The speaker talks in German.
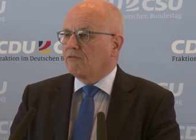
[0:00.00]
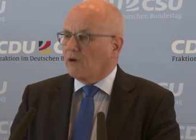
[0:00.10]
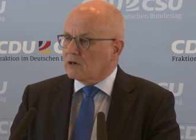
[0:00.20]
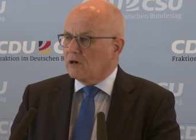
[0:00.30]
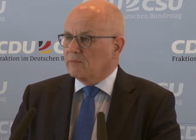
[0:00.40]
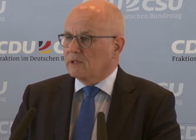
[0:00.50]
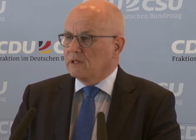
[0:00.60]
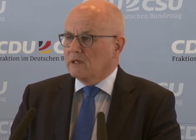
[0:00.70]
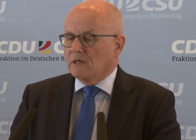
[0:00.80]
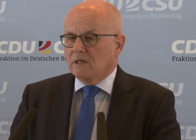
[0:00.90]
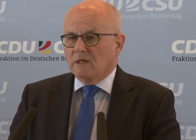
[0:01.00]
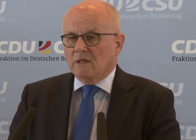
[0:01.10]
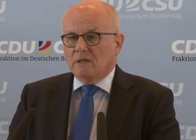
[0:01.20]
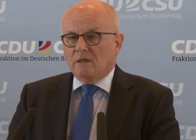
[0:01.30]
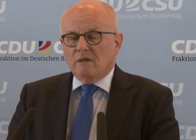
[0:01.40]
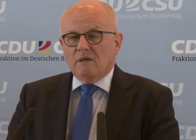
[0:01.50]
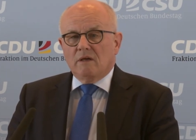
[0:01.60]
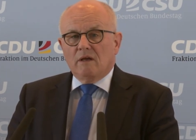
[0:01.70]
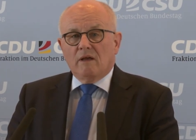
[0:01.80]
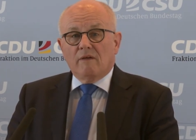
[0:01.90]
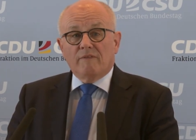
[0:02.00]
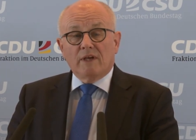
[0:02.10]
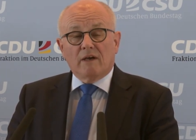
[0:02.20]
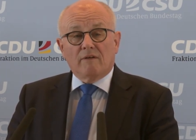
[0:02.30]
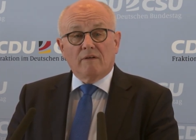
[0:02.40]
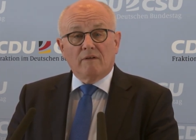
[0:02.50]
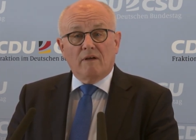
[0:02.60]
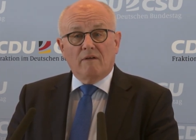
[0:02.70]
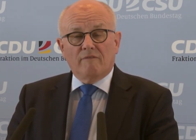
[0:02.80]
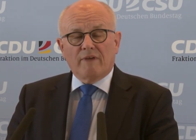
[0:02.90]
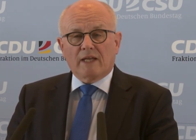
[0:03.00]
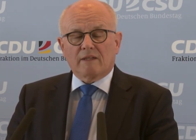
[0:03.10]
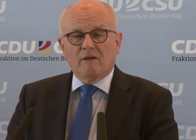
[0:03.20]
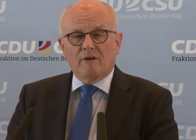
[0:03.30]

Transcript: vorkommen. Wir werden